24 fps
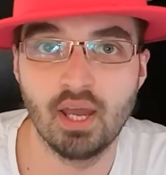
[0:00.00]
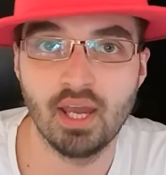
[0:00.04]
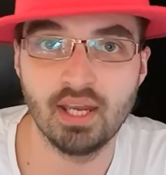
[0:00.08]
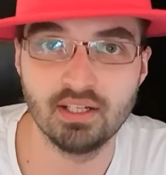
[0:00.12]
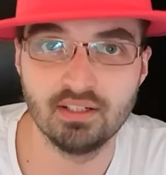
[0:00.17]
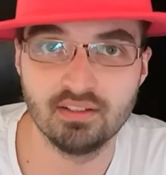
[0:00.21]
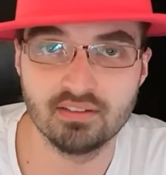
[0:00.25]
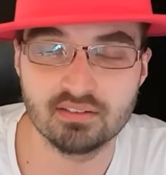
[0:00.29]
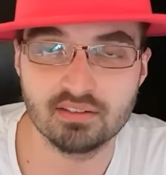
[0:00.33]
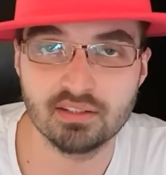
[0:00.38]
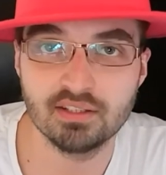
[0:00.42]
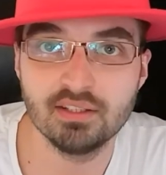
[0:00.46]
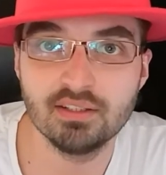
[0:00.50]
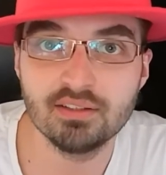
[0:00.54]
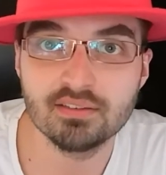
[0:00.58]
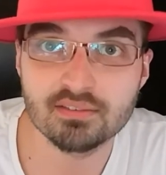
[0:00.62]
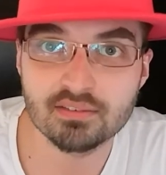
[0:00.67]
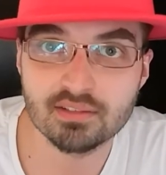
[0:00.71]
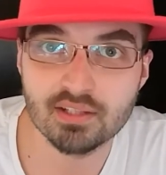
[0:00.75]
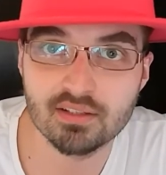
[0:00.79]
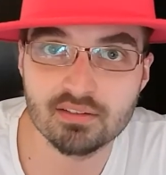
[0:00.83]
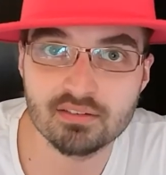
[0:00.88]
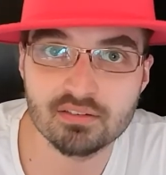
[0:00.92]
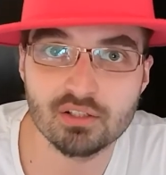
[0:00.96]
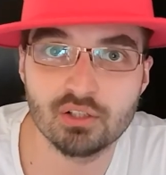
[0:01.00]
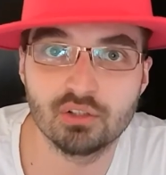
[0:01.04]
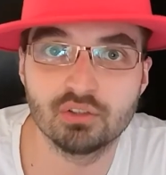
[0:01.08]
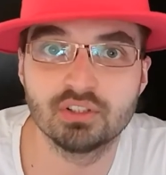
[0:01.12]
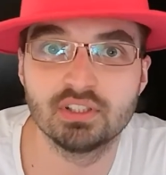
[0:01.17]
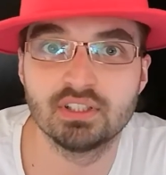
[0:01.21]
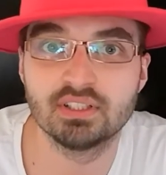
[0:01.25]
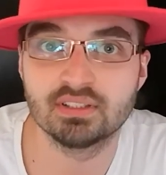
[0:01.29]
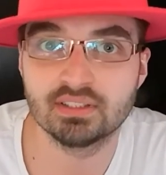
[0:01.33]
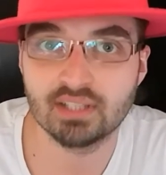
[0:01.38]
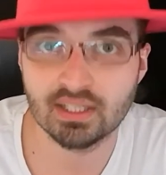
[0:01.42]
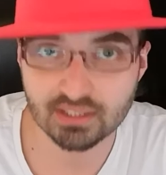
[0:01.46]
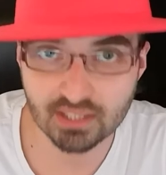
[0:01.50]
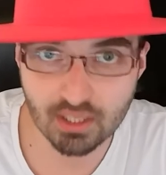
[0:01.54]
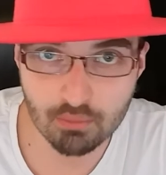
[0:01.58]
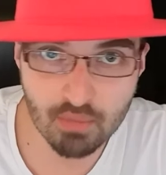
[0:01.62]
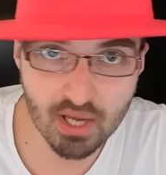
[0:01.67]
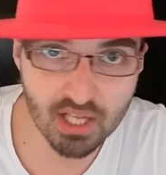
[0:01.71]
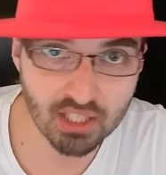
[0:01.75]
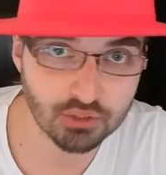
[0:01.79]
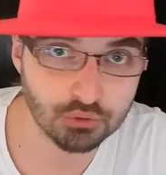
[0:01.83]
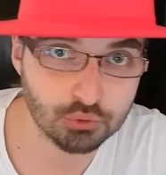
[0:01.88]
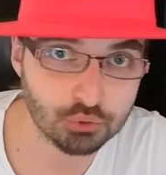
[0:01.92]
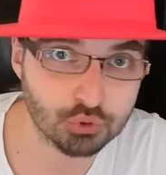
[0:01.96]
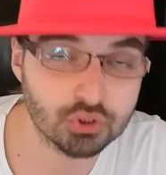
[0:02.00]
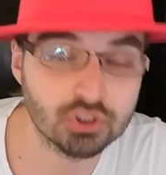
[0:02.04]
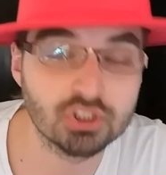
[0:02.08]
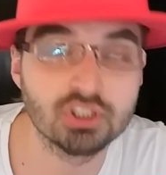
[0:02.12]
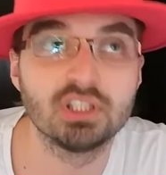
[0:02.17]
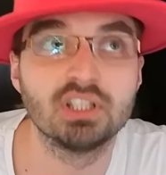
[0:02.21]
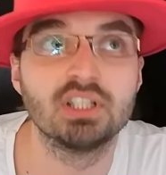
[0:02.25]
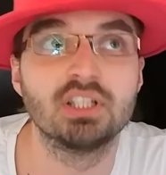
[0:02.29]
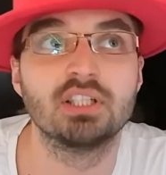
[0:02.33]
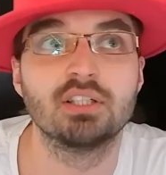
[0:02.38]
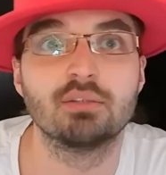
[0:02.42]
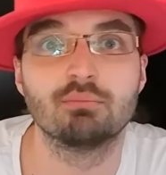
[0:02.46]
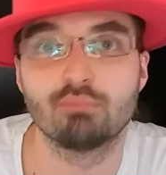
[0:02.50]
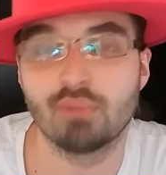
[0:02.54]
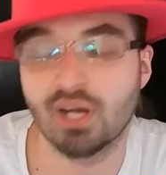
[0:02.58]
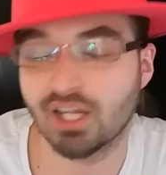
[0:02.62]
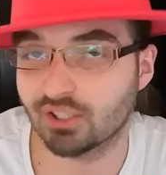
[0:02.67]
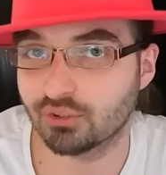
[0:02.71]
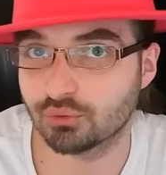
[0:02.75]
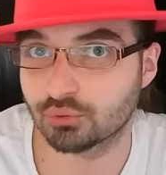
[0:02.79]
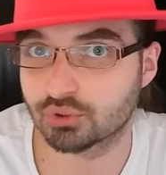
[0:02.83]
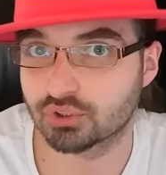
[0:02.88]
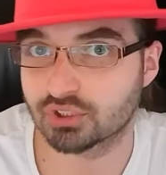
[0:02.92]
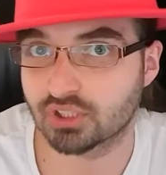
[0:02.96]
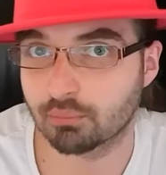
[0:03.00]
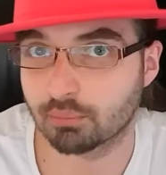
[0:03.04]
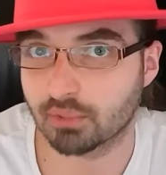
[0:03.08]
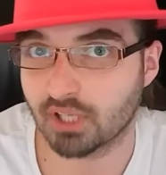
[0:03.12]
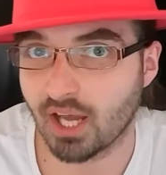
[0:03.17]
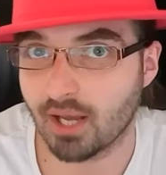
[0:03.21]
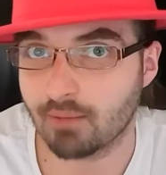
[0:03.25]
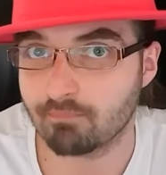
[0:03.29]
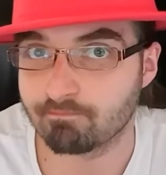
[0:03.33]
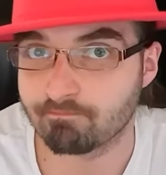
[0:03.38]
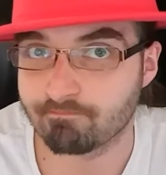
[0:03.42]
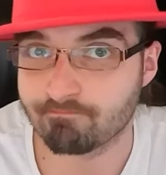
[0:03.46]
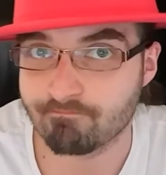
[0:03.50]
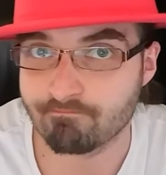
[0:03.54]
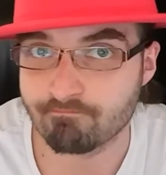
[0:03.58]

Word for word: Hej Liski, z tej strony Tata Mariusz, czyli Mariusz Rzepka.